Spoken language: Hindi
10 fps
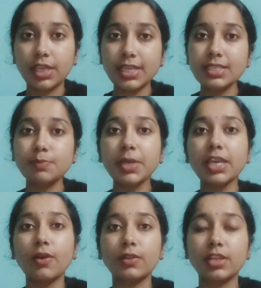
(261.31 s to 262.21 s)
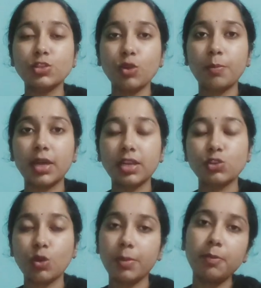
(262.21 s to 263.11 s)
इसमें क्या होता है जो हमारा
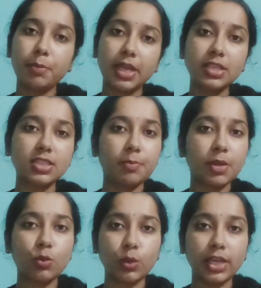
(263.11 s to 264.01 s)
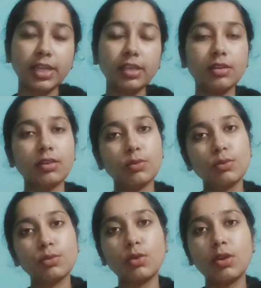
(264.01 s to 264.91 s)
जो हमारी बेल्स हमने खोली
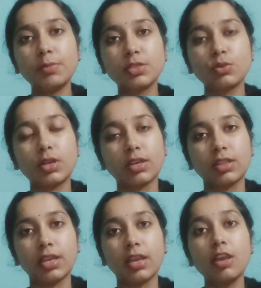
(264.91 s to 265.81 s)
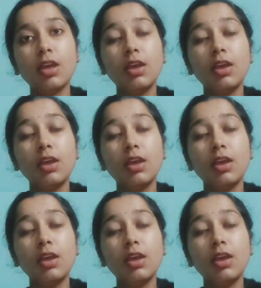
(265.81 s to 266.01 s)
उनको हम इसको रखते हैं